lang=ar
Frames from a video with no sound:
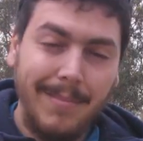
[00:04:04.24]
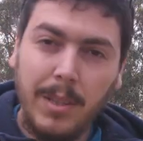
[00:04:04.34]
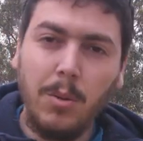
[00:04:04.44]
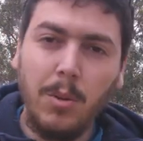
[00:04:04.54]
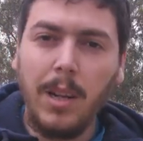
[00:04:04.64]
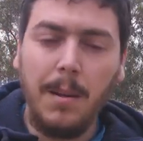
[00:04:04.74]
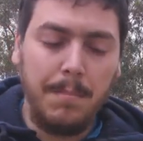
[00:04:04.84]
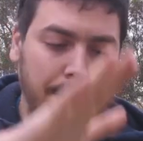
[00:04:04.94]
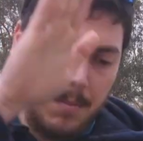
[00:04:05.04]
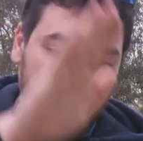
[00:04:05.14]
نديرو كلاب
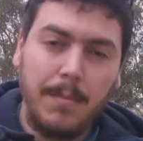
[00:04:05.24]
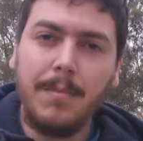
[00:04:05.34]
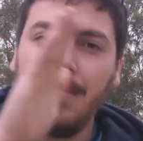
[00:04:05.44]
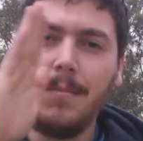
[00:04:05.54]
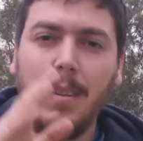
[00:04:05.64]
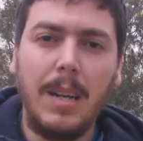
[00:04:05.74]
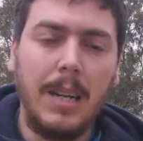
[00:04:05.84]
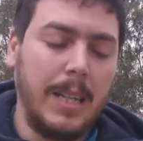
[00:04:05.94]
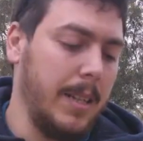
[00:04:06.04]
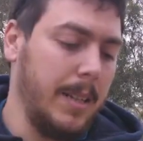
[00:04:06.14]

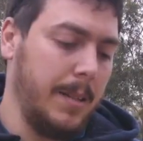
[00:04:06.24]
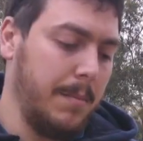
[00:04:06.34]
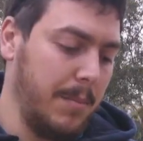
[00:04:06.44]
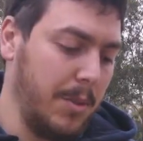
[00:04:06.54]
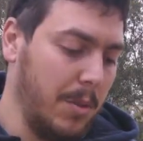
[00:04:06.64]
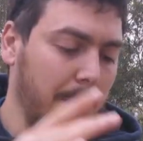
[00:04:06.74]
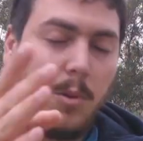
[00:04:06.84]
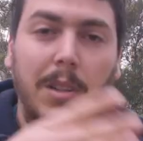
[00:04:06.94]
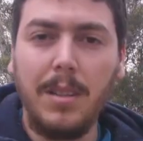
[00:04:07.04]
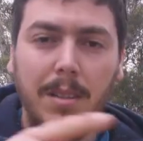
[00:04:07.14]
هكذايا باش
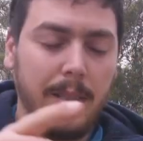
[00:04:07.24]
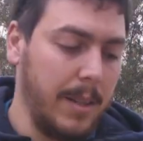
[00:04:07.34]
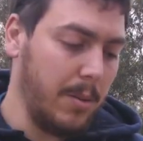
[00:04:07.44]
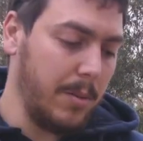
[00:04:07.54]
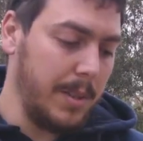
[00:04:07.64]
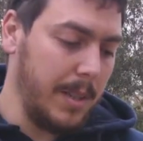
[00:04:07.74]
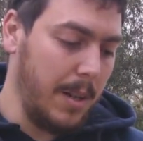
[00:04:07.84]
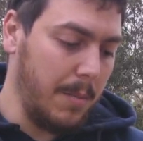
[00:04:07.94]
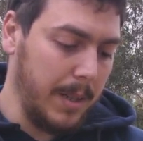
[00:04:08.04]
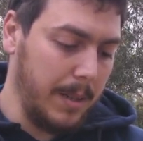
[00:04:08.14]
نورمالمون نقدر نسينكرونيزيها
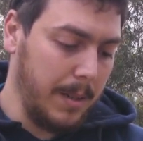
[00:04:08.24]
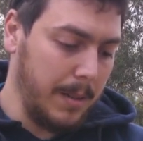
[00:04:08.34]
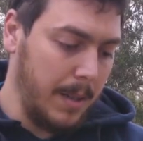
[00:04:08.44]
بعدا